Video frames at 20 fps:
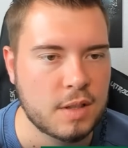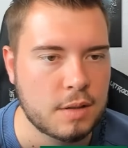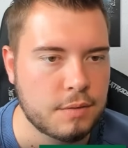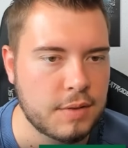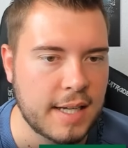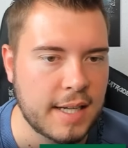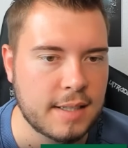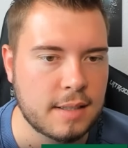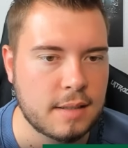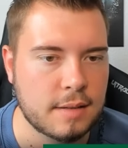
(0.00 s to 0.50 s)

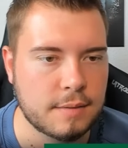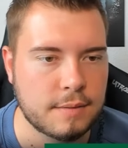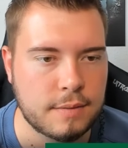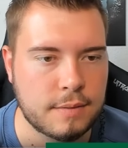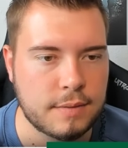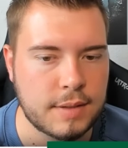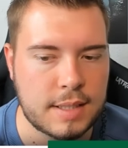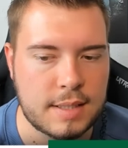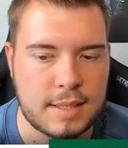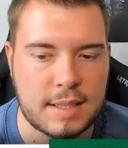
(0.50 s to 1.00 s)
Vielleicht oh.
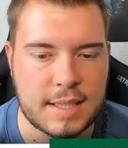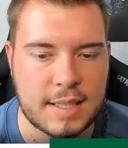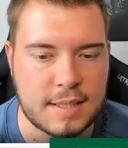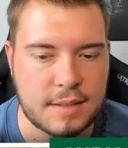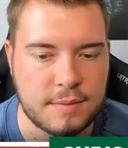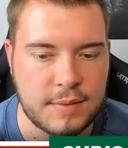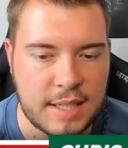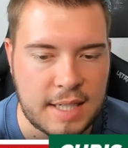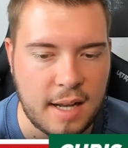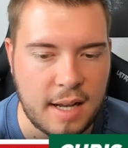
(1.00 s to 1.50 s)
wird sie das
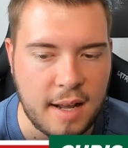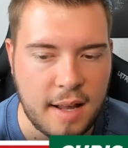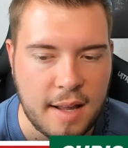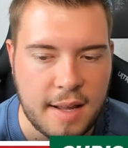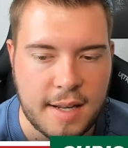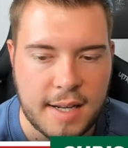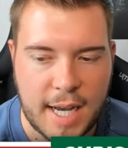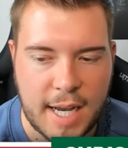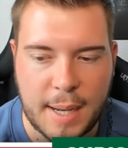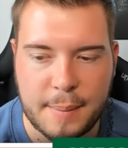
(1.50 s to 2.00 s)
What? wieder,
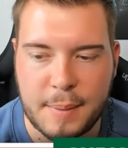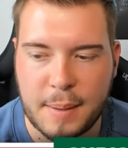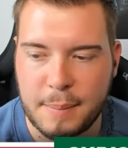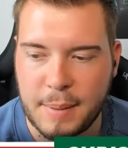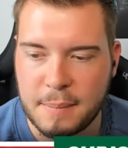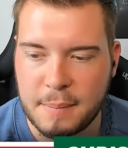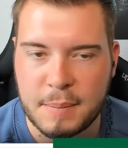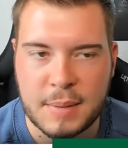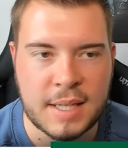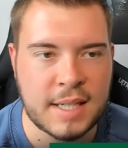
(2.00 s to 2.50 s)
aber
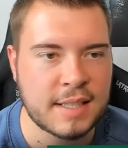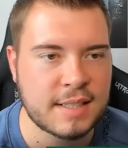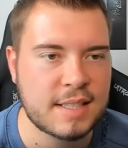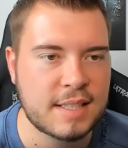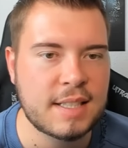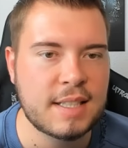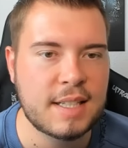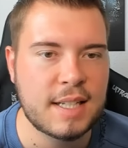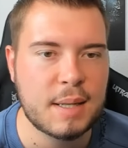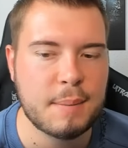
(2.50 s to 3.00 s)
bei mir
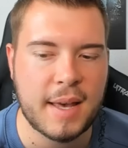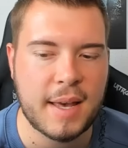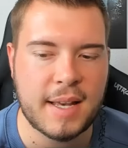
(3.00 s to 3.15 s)
sind